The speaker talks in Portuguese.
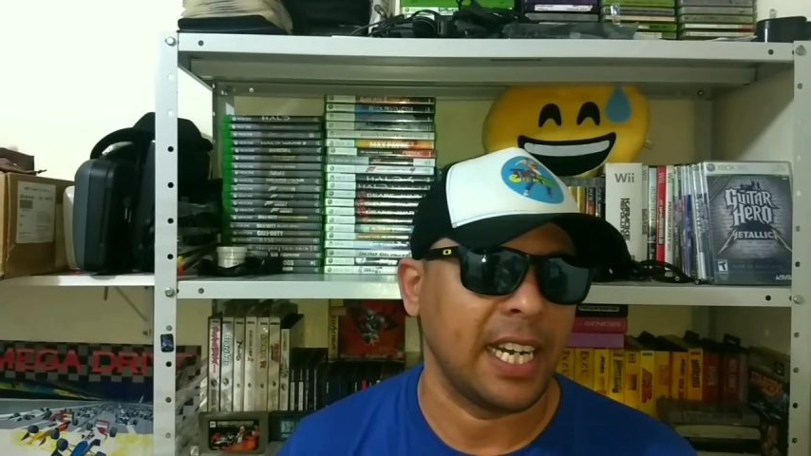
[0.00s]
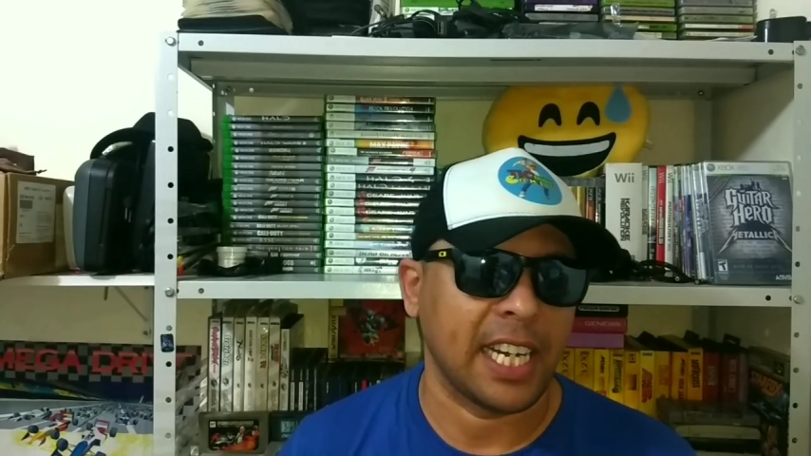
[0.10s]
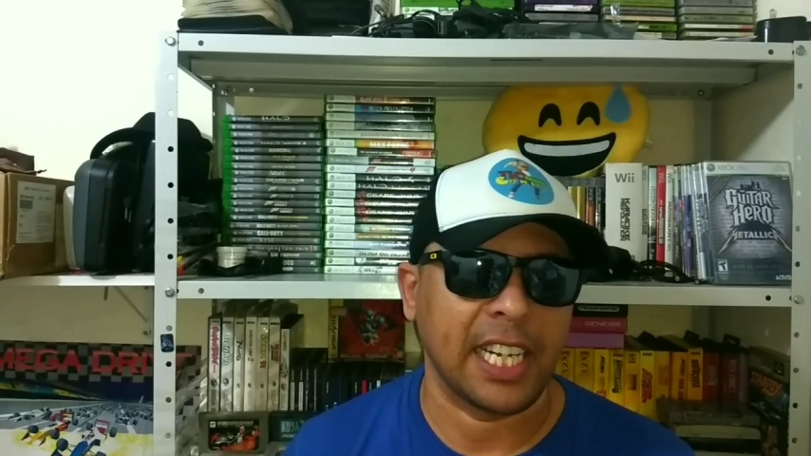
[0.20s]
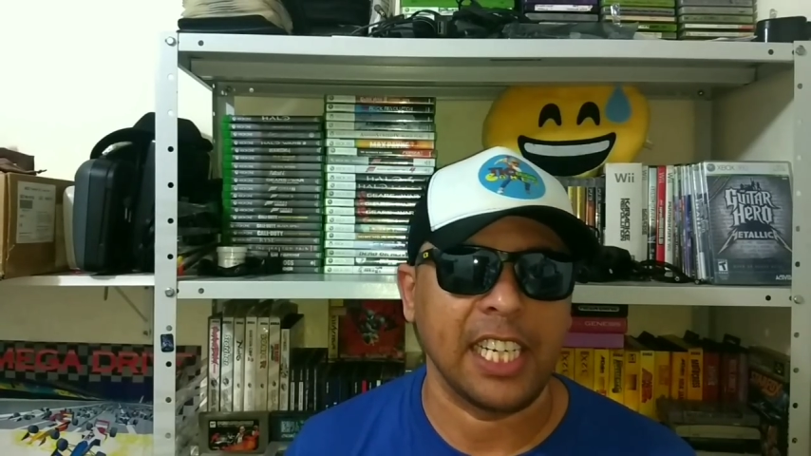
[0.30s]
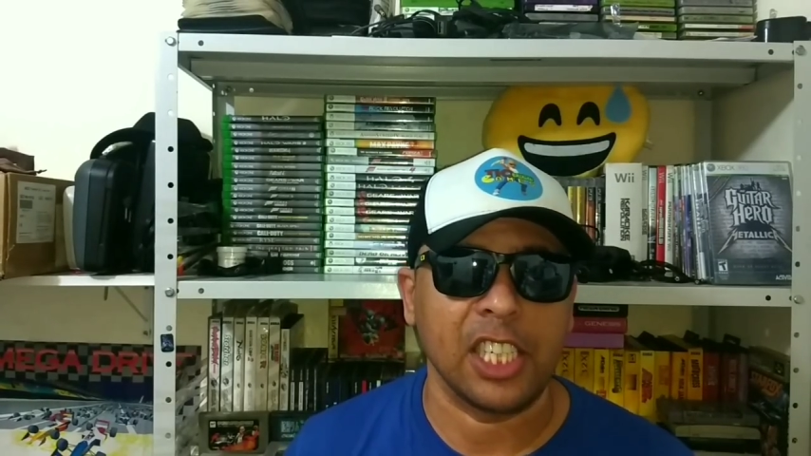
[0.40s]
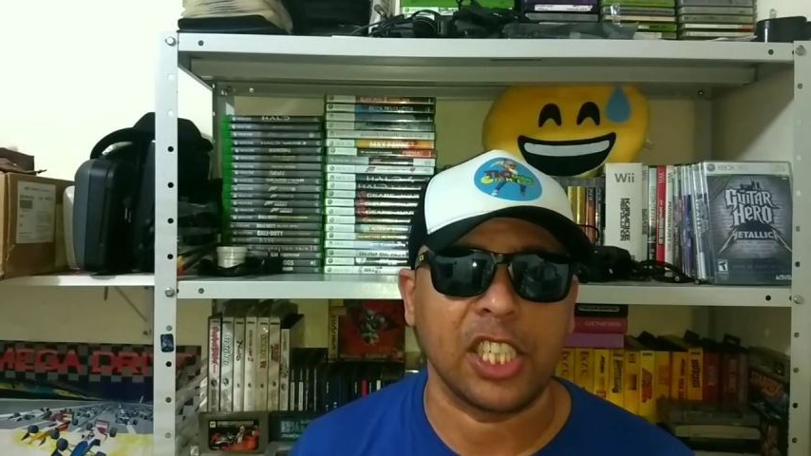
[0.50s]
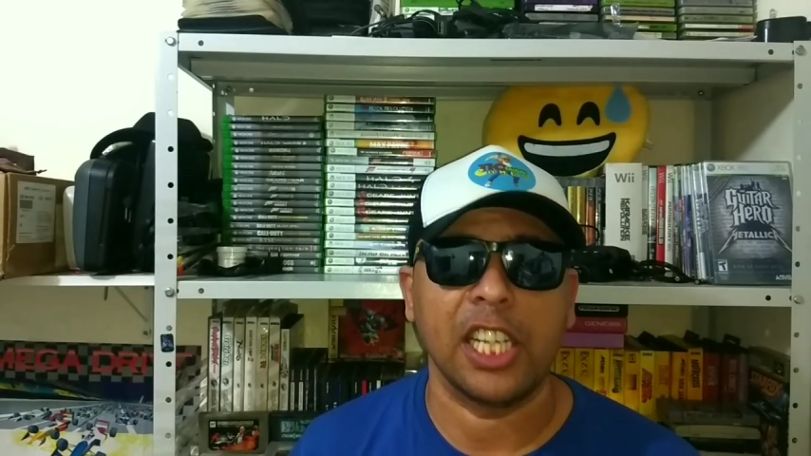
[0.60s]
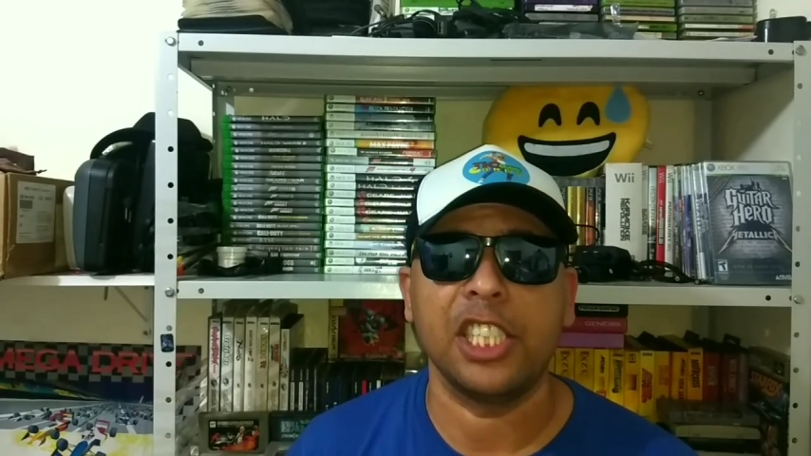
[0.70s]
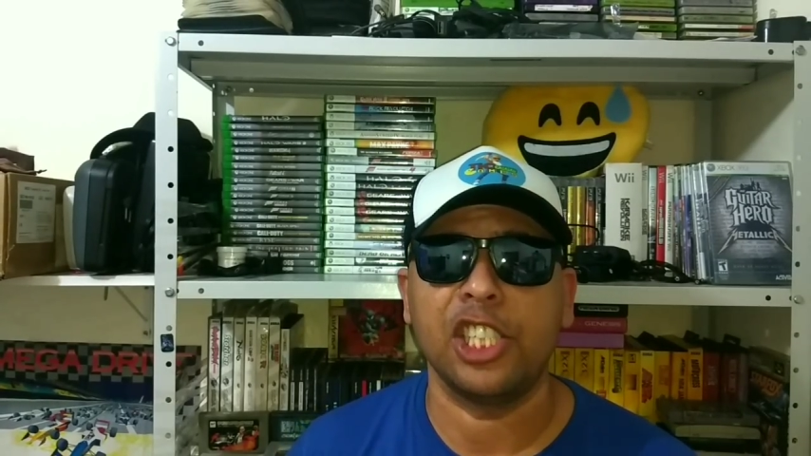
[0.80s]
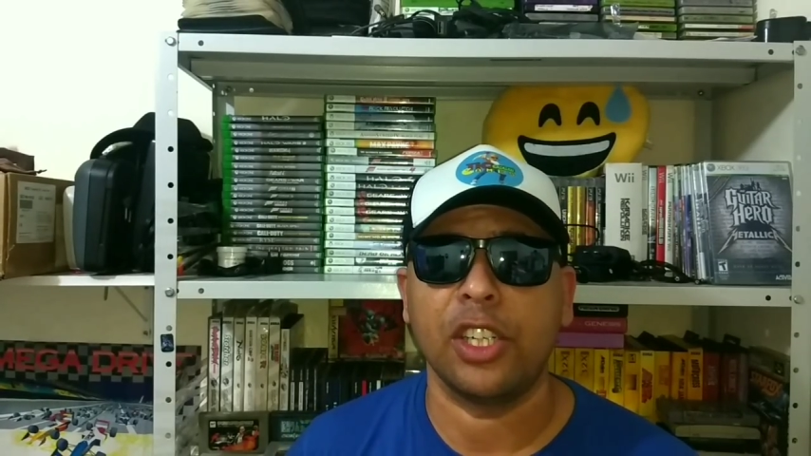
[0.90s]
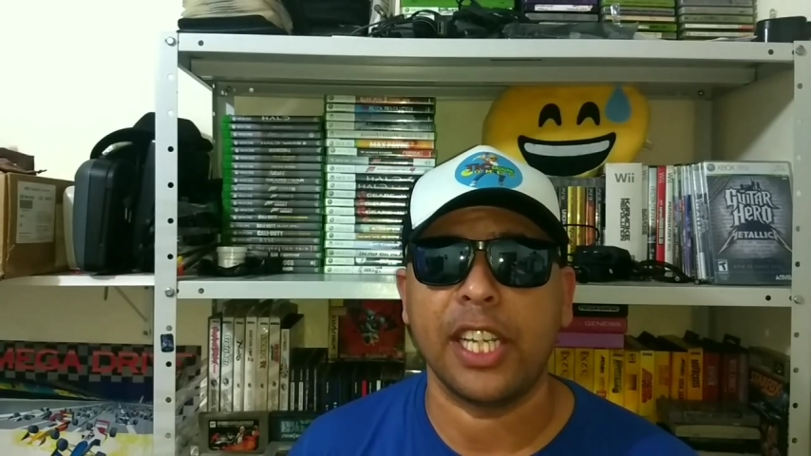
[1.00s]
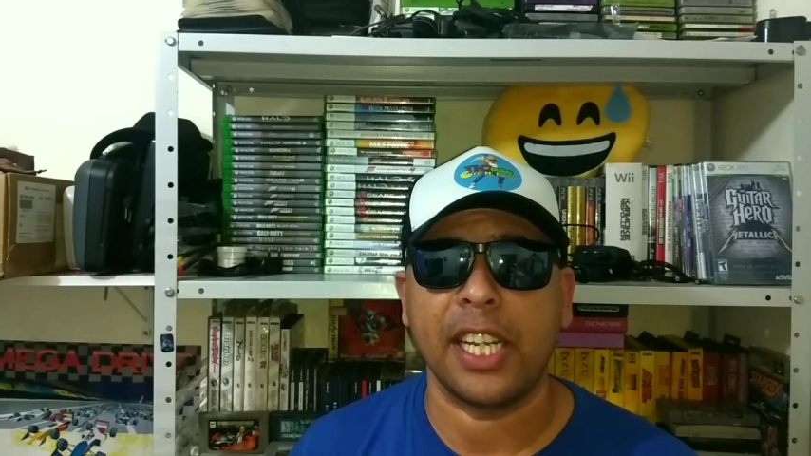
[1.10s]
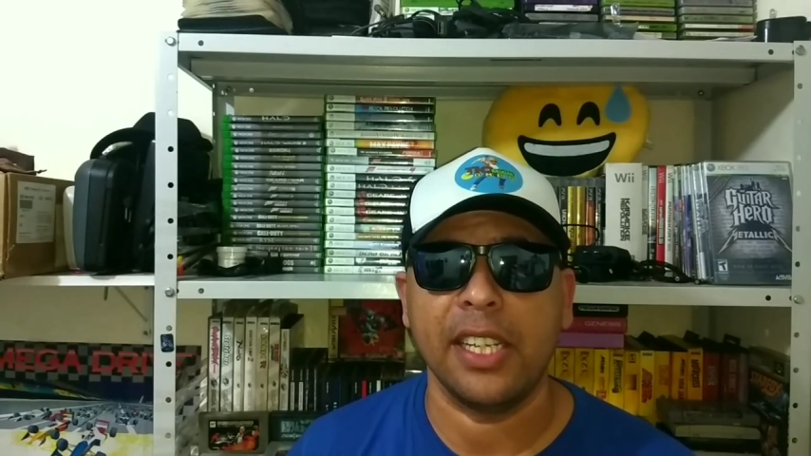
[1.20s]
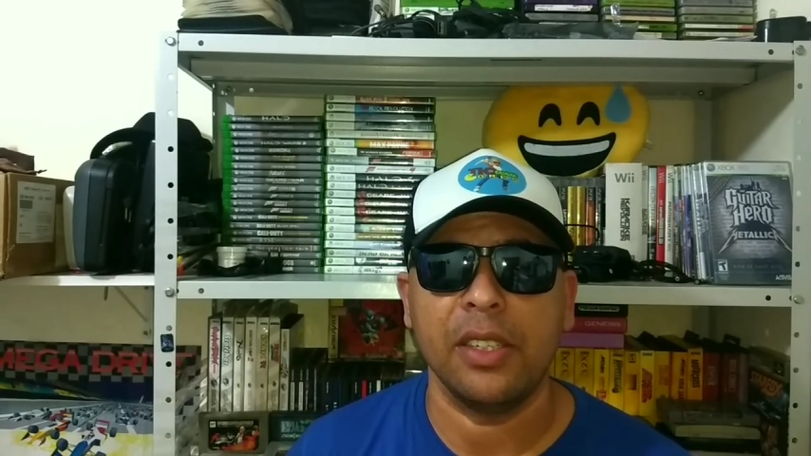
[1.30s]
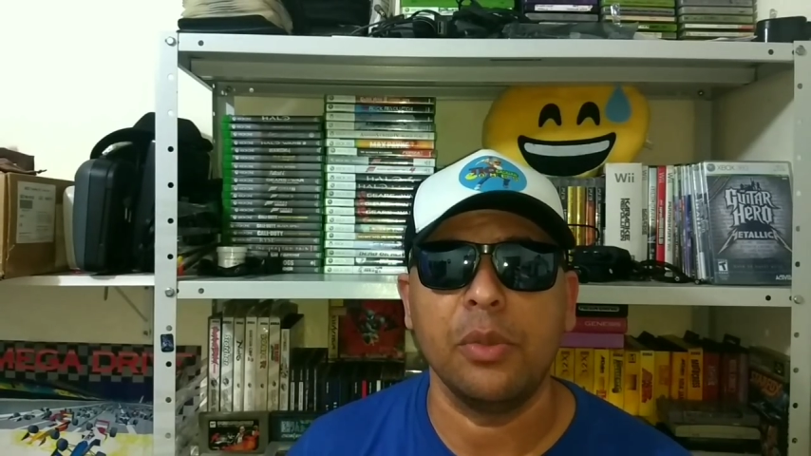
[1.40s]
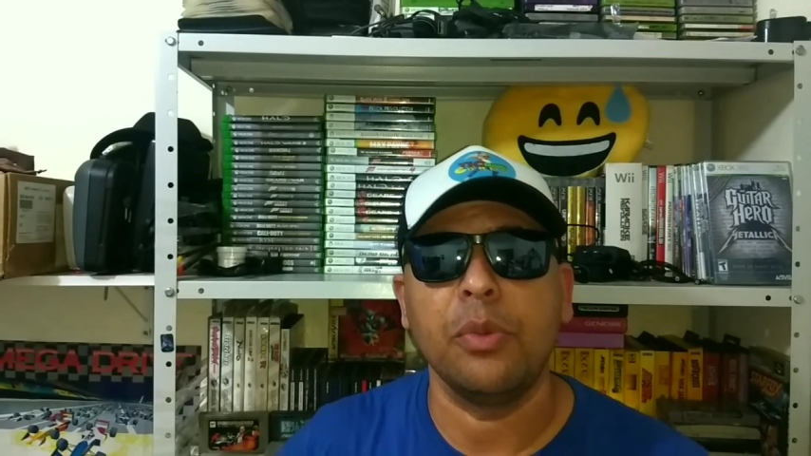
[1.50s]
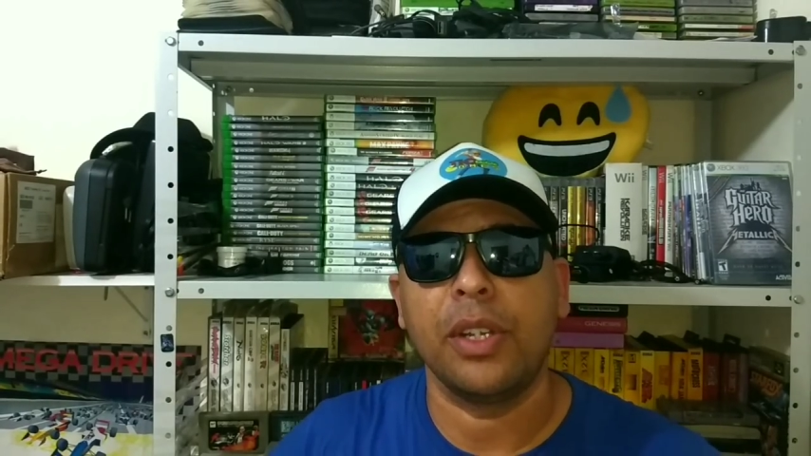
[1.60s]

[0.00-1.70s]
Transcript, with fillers: Galera, agradeço quem assistiu até aqui,